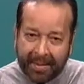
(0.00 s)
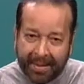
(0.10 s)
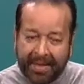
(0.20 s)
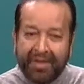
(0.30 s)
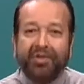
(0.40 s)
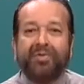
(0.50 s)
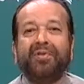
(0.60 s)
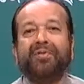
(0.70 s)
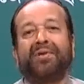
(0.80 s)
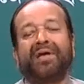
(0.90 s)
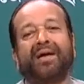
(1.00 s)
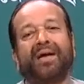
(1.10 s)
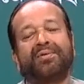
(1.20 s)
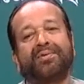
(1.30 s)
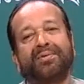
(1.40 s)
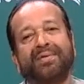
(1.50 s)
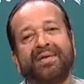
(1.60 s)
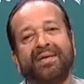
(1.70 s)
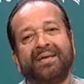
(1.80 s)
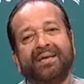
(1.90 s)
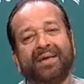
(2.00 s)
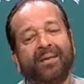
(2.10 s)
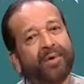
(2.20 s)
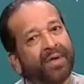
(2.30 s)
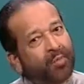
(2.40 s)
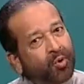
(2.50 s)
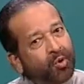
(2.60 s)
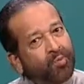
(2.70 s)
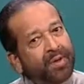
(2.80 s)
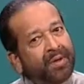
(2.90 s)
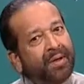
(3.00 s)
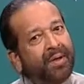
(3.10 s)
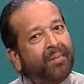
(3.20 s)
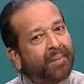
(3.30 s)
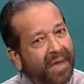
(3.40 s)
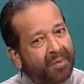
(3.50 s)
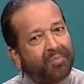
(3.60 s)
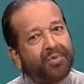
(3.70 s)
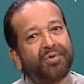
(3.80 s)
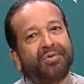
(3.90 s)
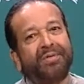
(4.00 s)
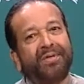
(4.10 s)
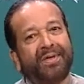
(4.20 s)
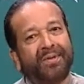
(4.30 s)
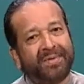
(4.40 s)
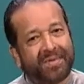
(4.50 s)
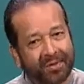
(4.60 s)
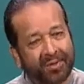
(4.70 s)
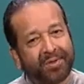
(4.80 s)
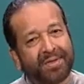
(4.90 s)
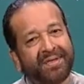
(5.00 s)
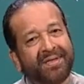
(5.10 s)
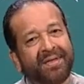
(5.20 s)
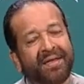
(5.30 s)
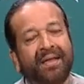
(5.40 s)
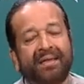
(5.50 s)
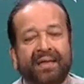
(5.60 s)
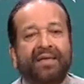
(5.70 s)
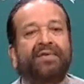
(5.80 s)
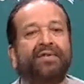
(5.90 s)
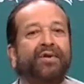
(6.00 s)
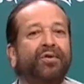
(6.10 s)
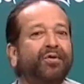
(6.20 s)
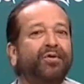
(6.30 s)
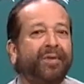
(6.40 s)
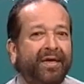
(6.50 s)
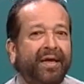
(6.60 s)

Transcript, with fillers: কেন্দ্রবিন্দুতে এরা কাজ করছেন এবং এই প্রকল্পের প্রাণ পুরুষ যে কজন আছে তাদের ভিতরে অন্যতম এরা